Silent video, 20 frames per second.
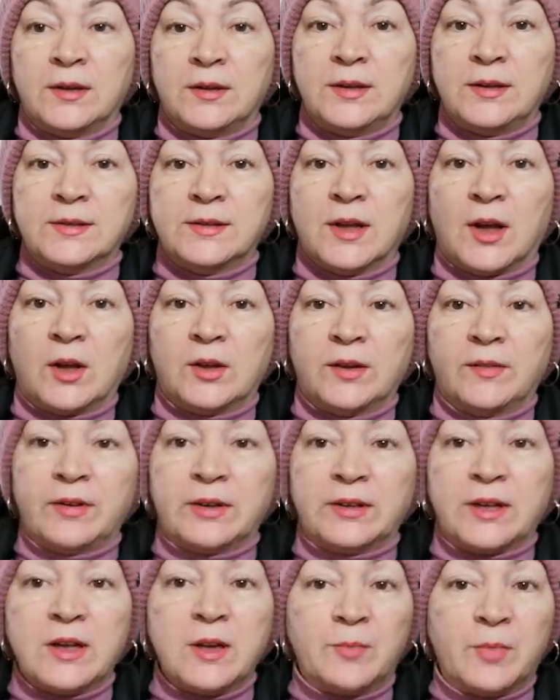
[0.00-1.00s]
Не знаю,
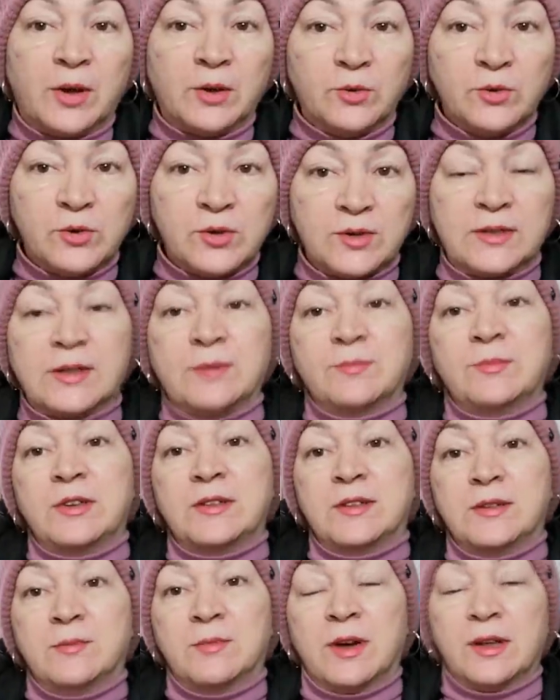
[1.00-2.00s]
наверное, не получится мне
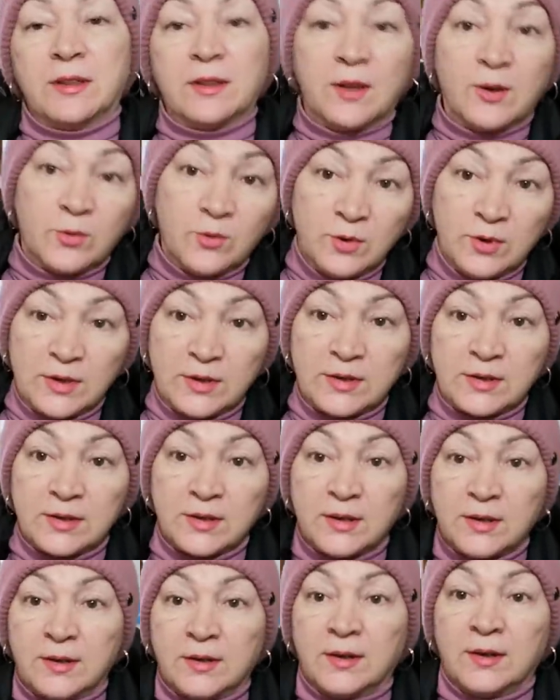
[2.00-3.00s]
снимать на
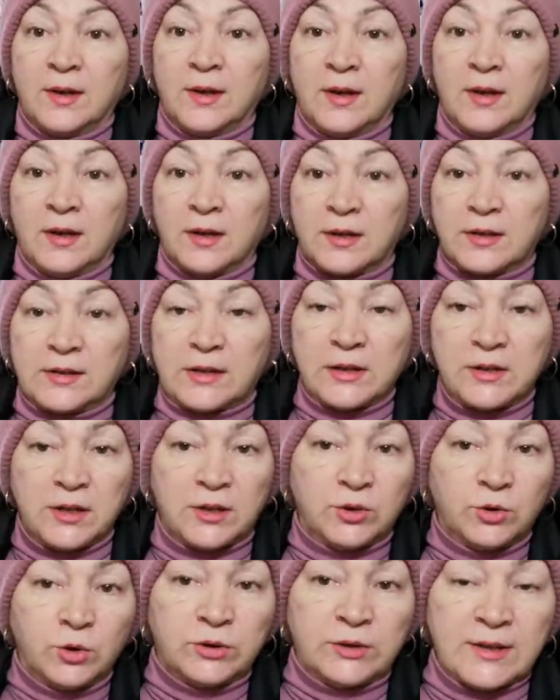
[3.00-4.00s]
улице.
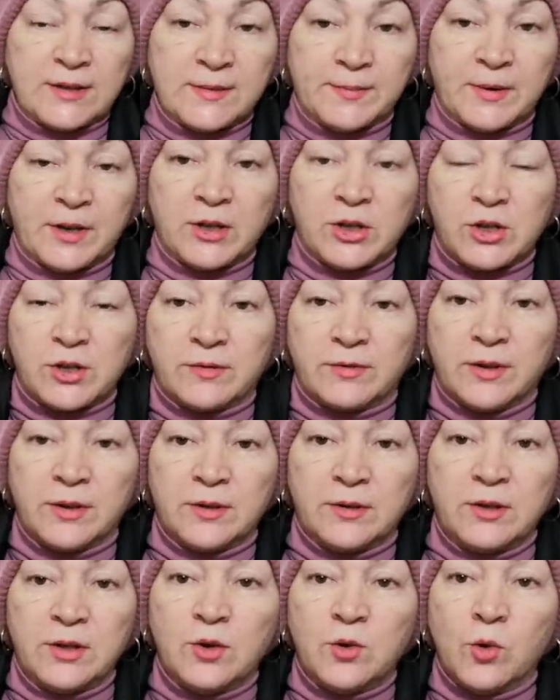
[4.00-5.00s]
Кстати, кто-то
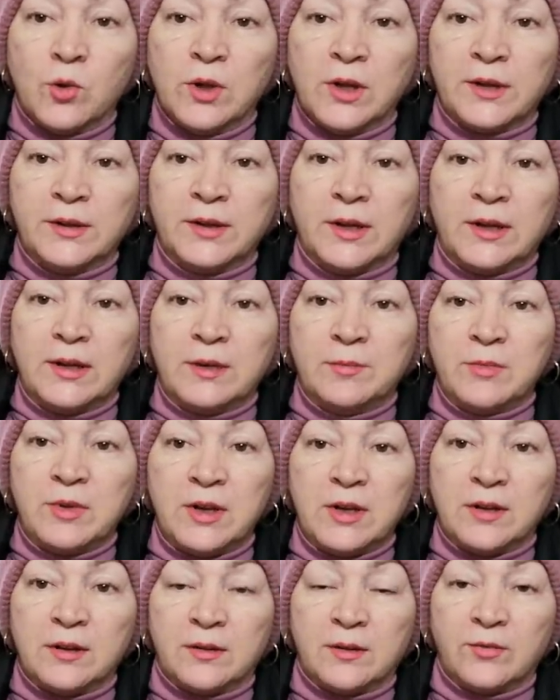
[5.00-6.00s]
спрашивал, не холодно ли
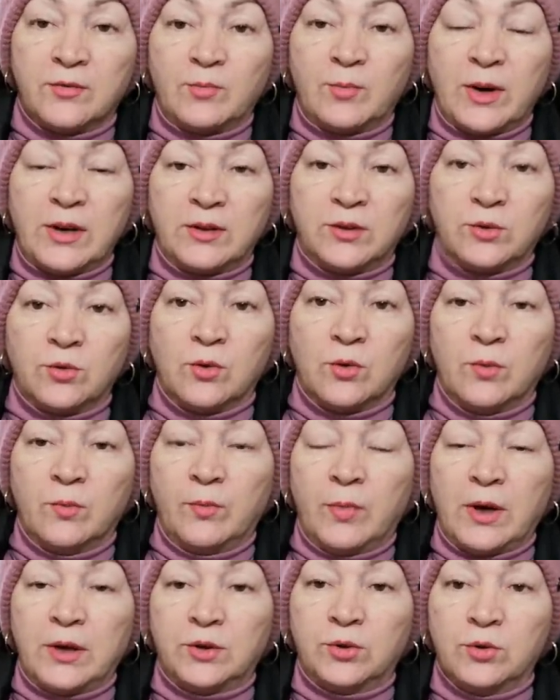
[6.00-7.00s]
мне в пальто.
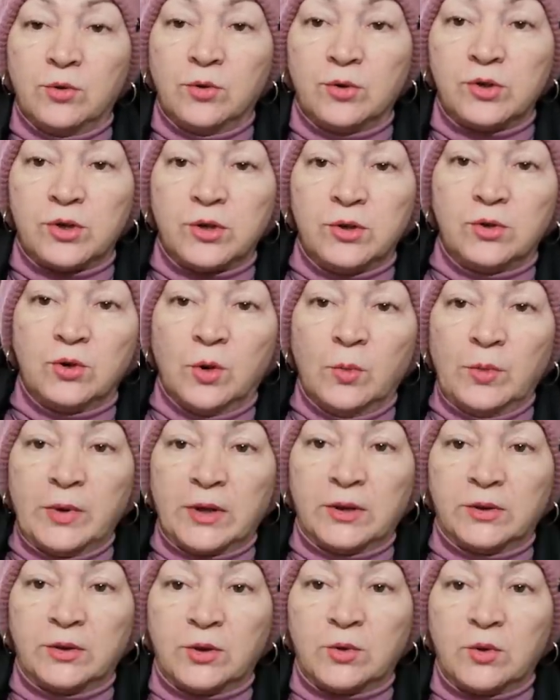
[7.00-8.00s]
Пальто очень
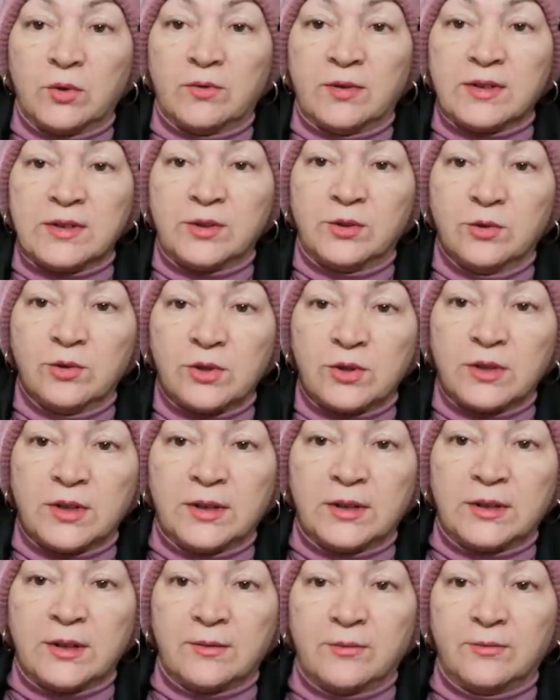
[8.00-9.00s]
теплое, оно такое
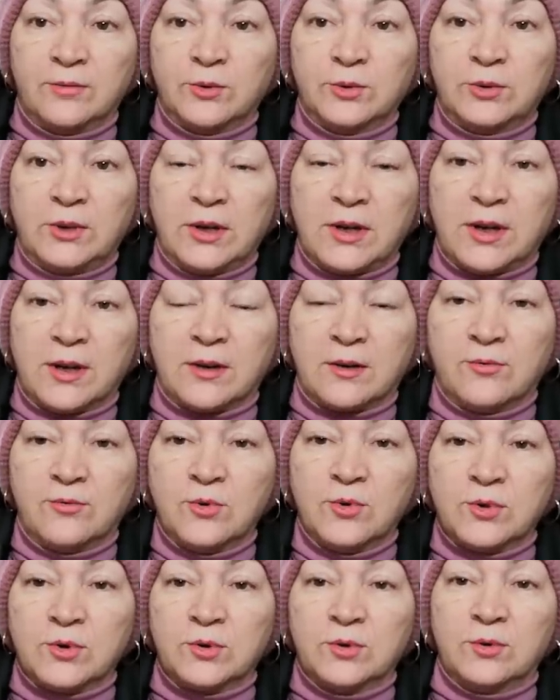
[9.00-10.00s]
воздушное, там внутри как
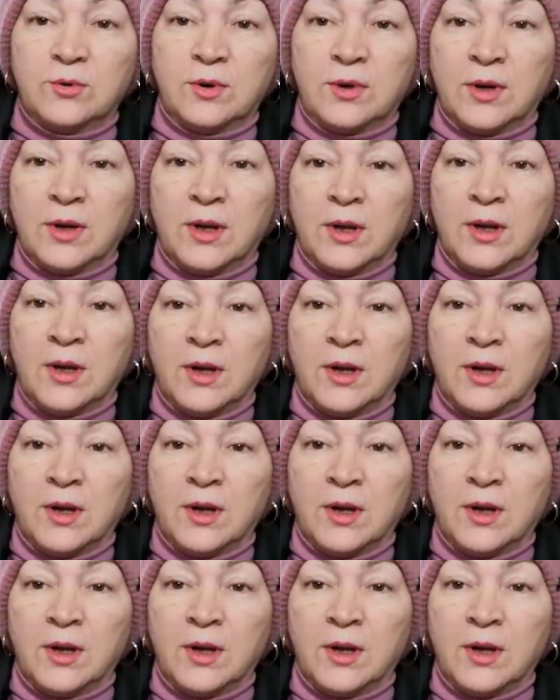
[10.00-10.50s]
воздух.